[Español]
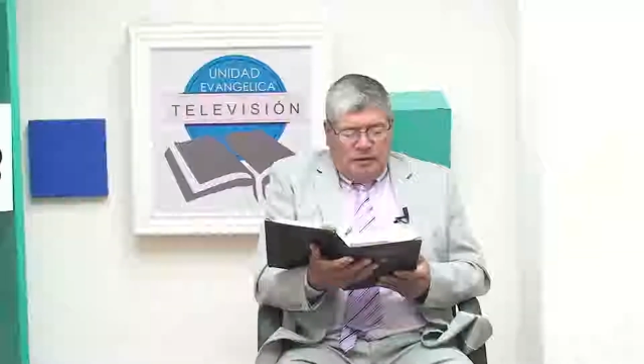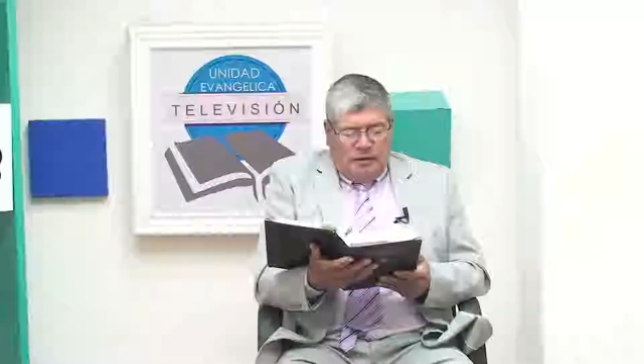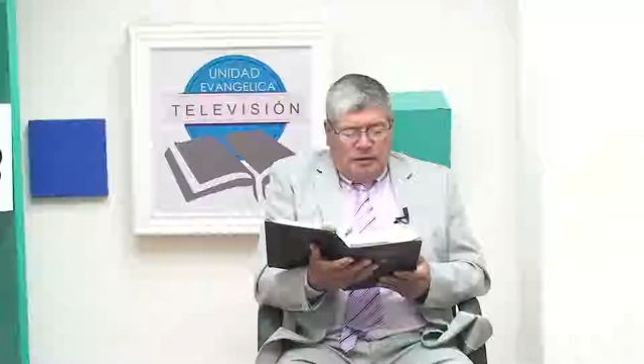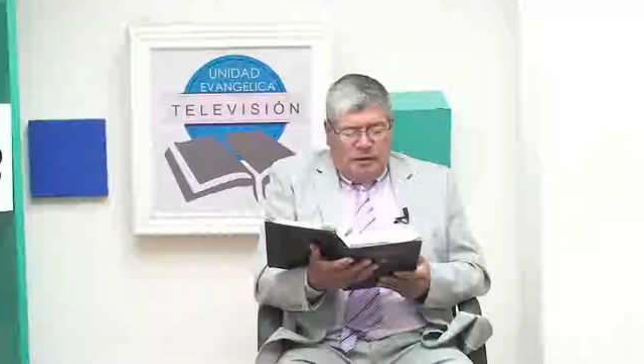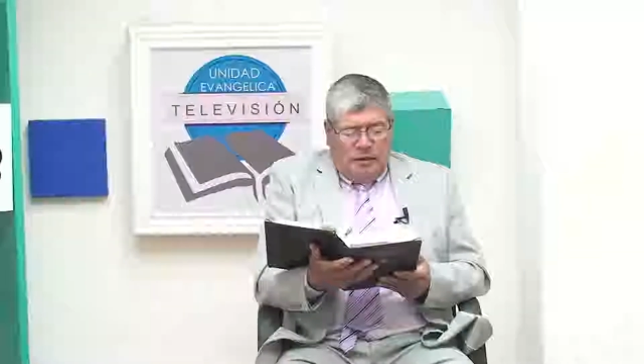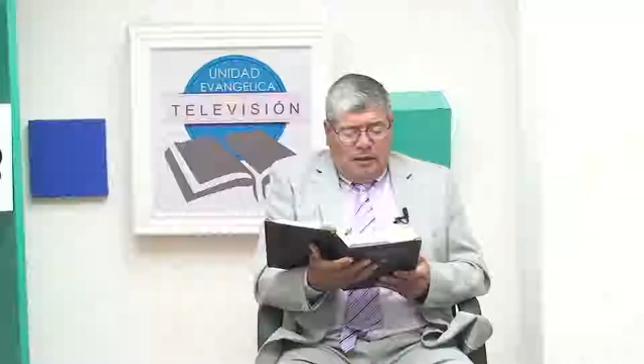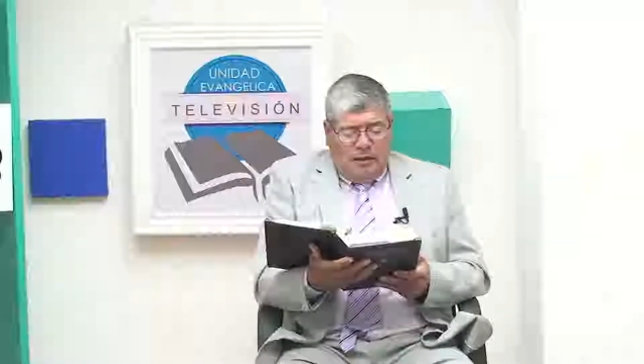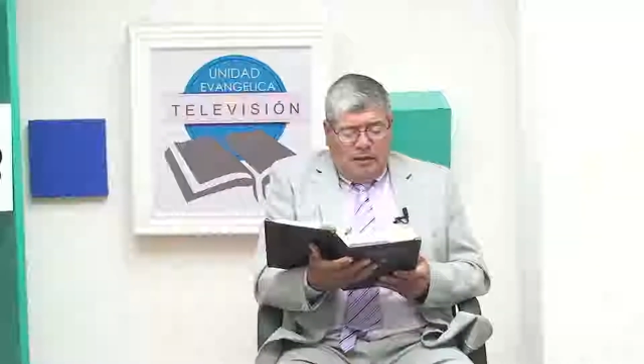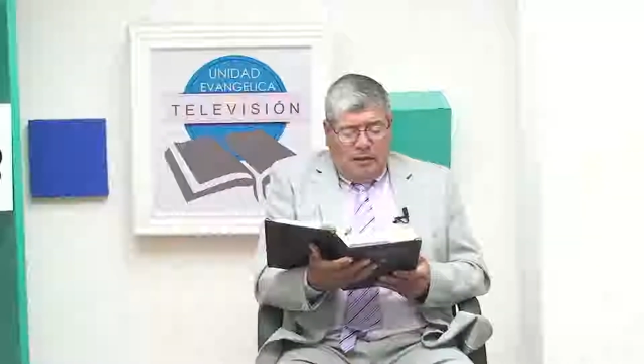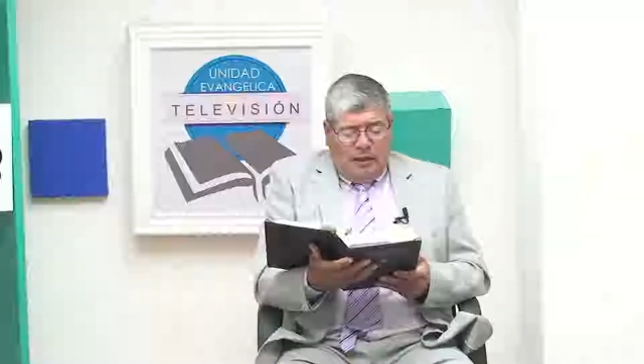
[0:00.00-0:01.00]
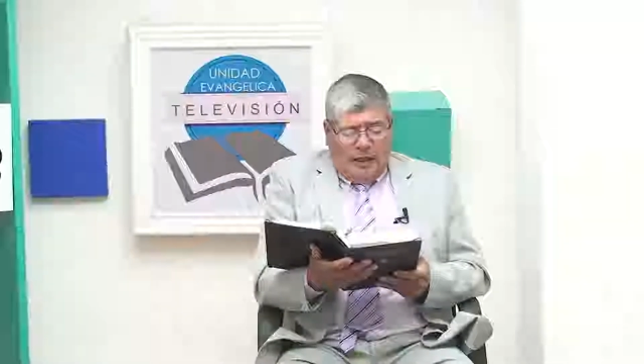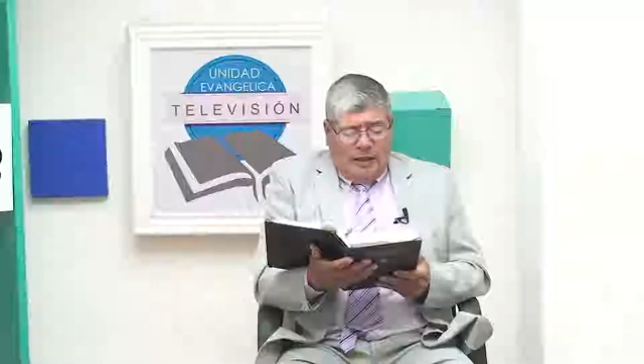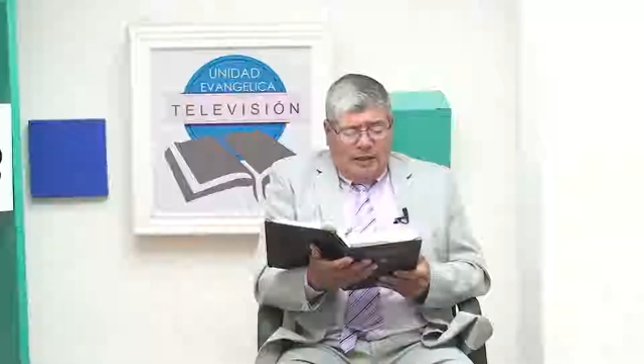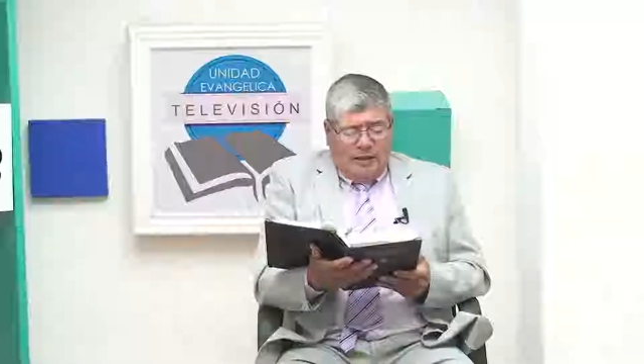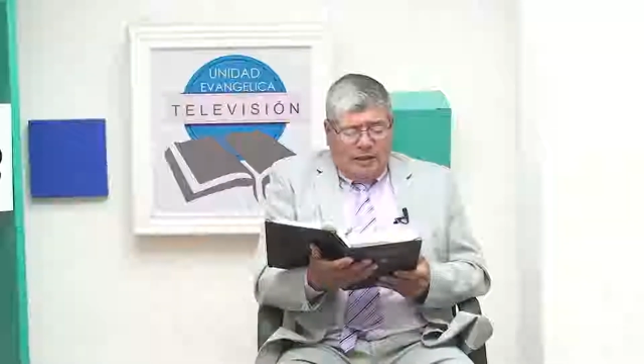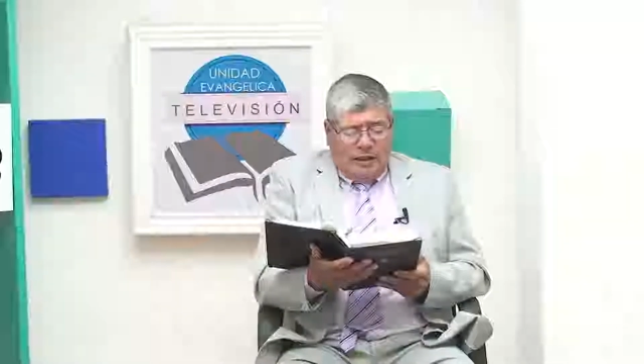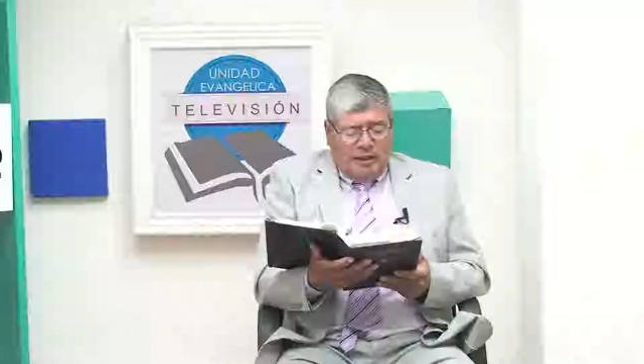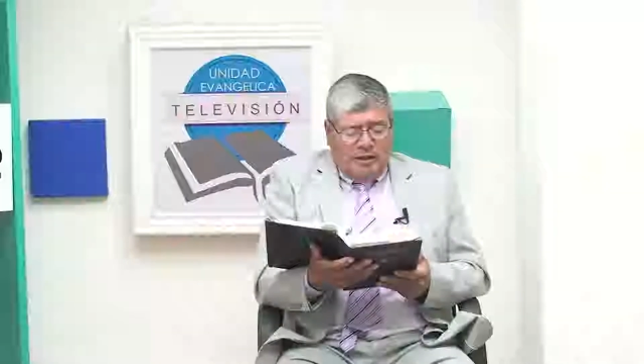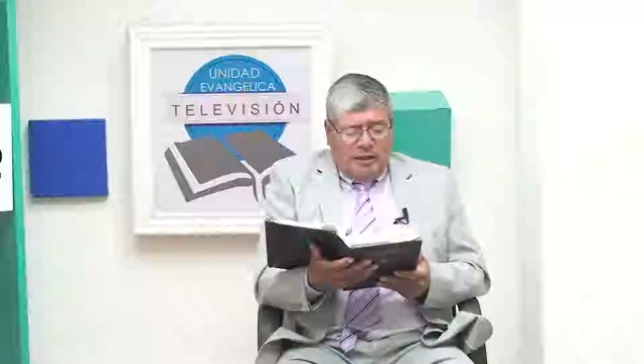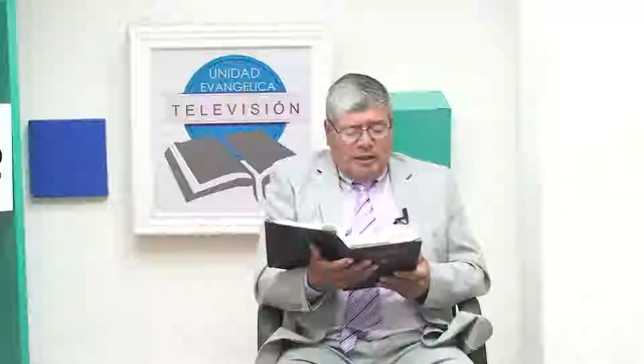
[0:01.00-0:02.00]
Y al
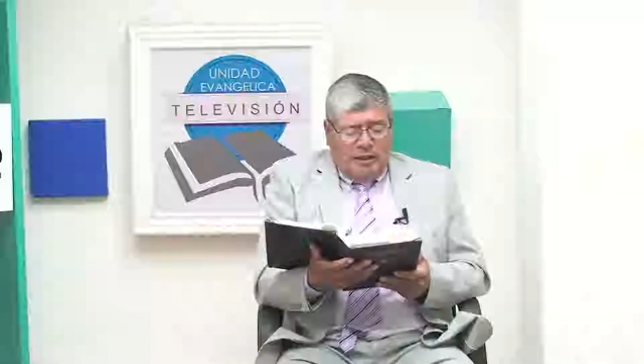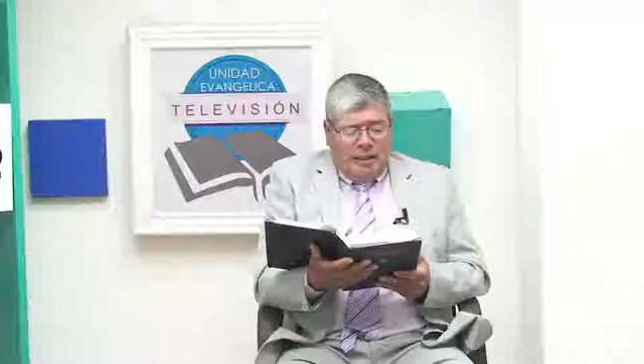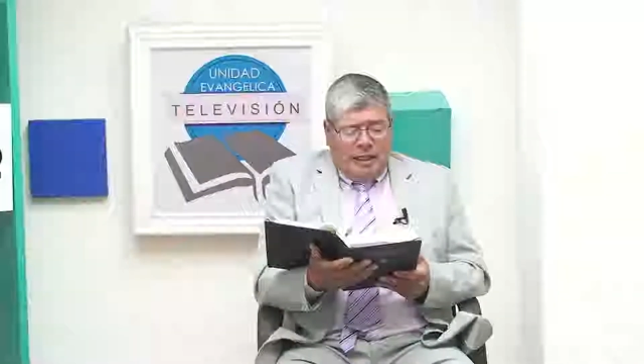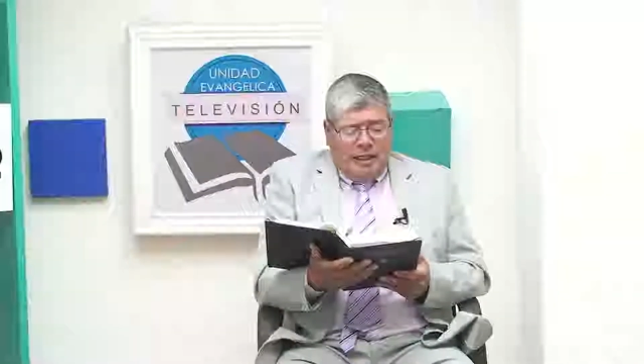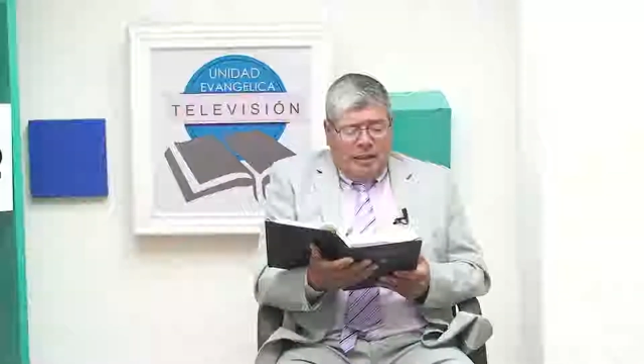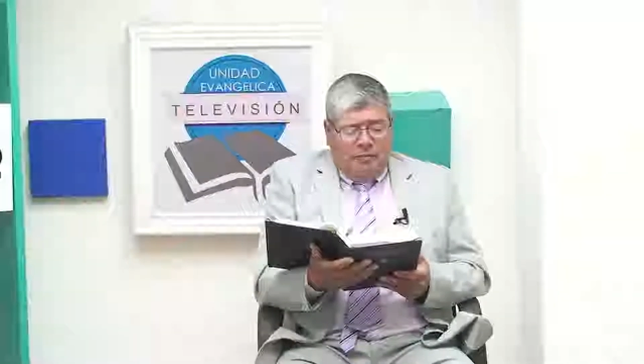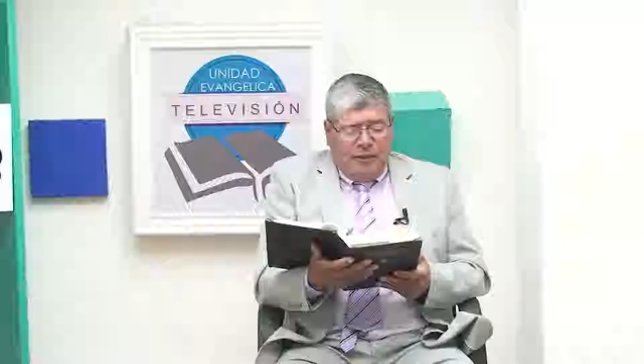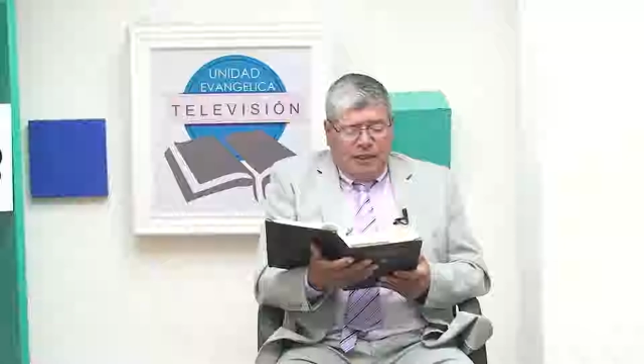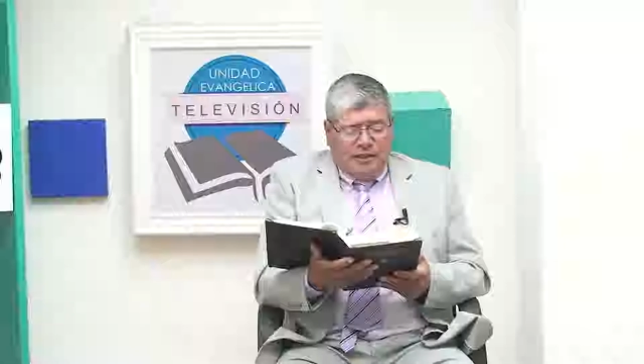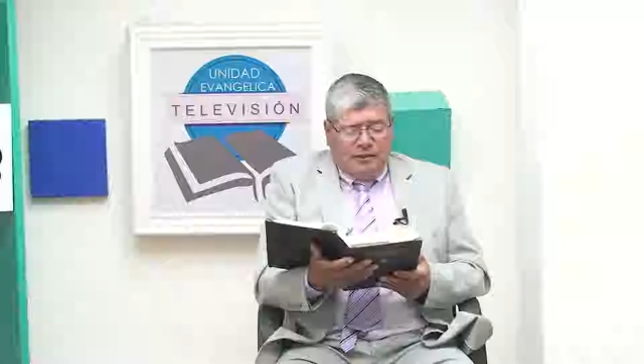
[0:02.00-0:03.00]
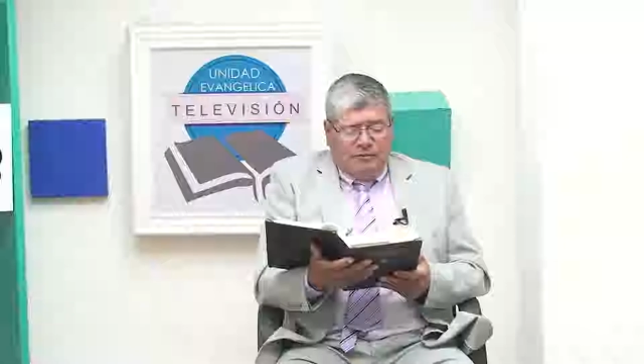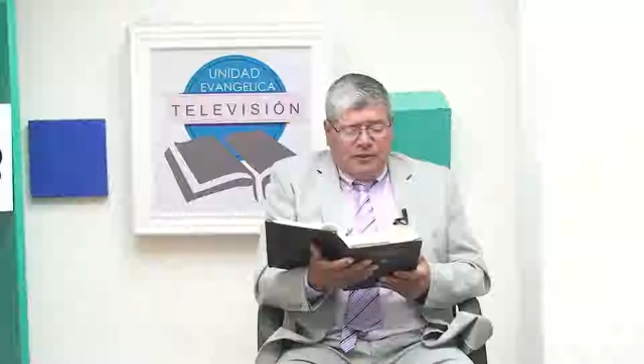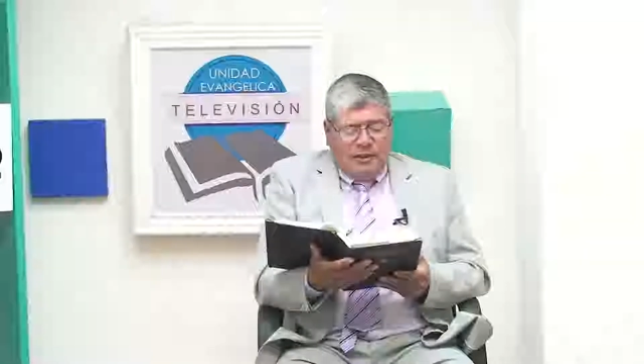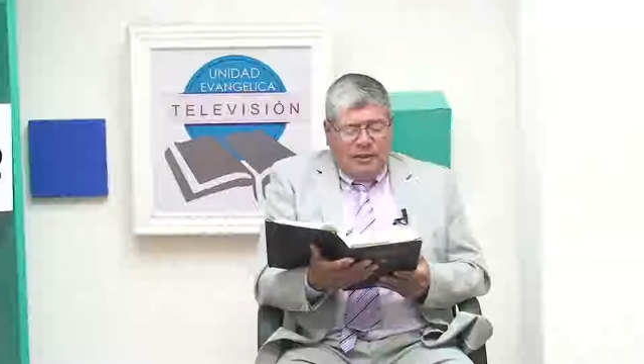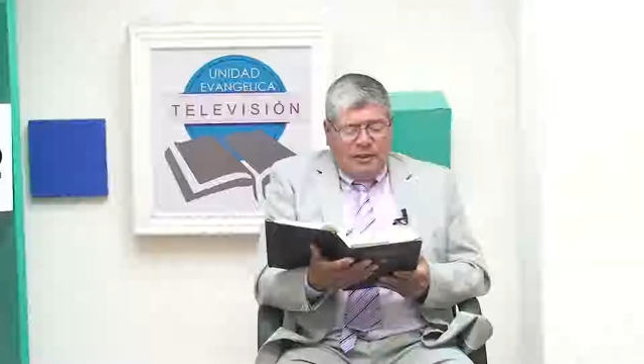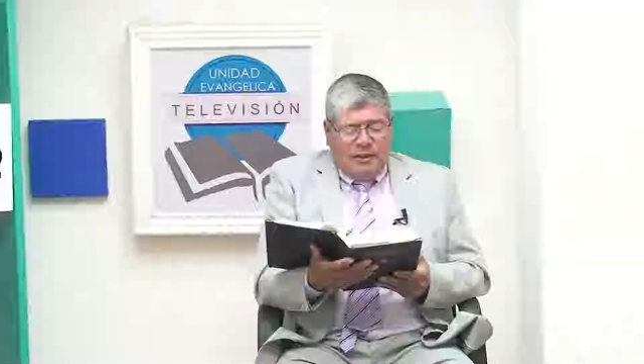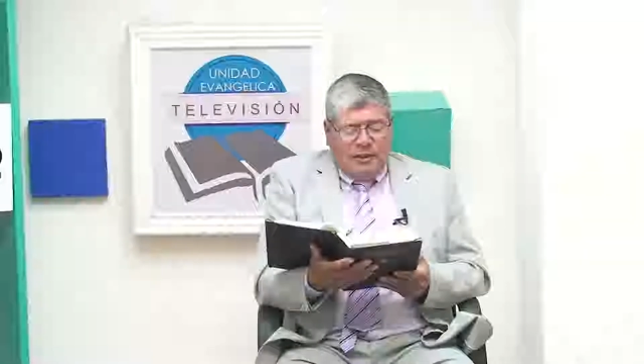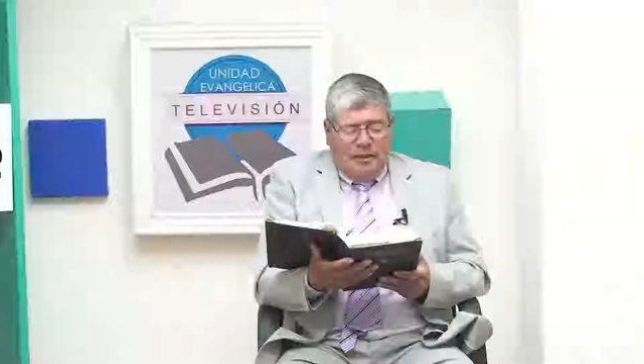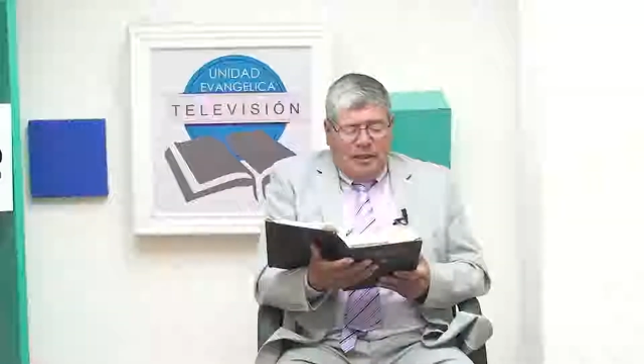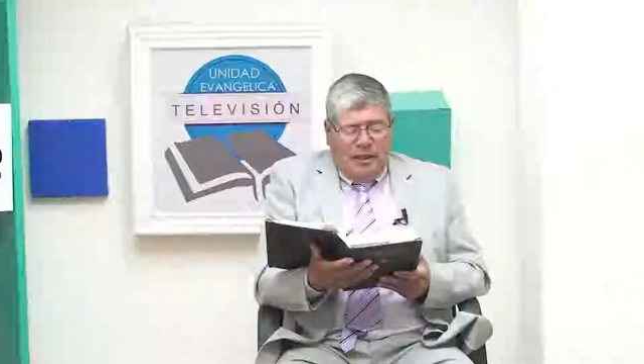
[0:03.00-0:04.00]
instante la lepra se fue
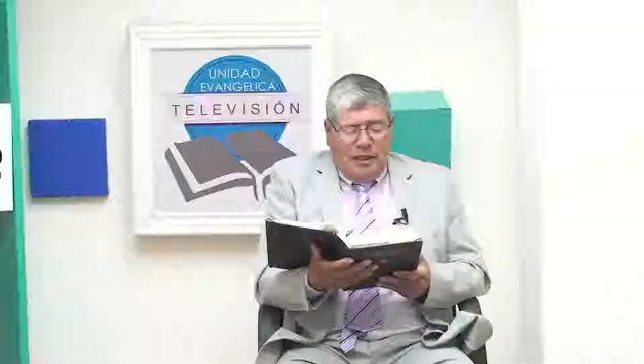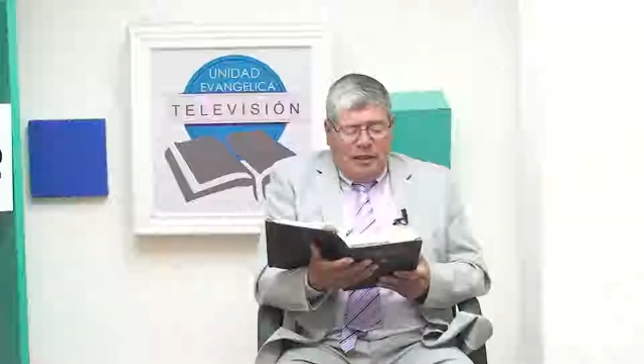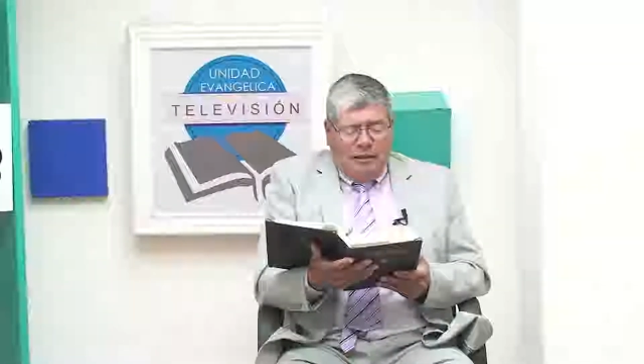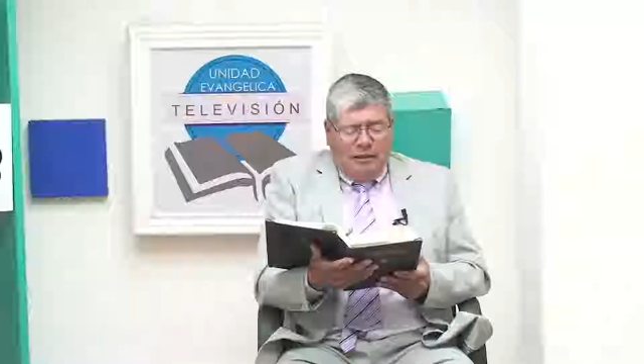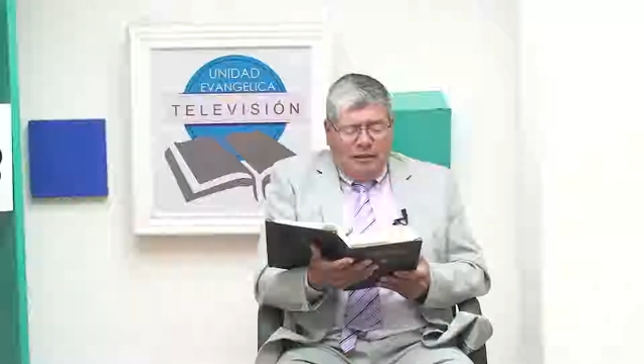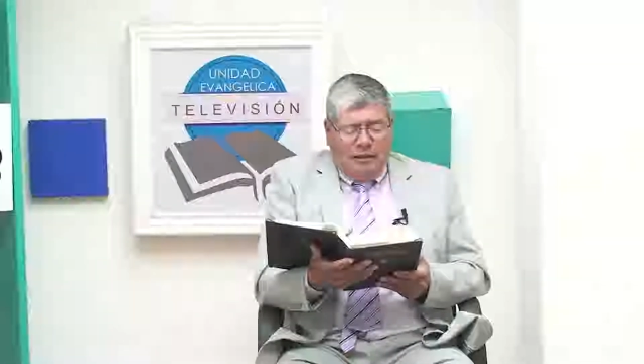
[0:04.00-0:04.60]
de él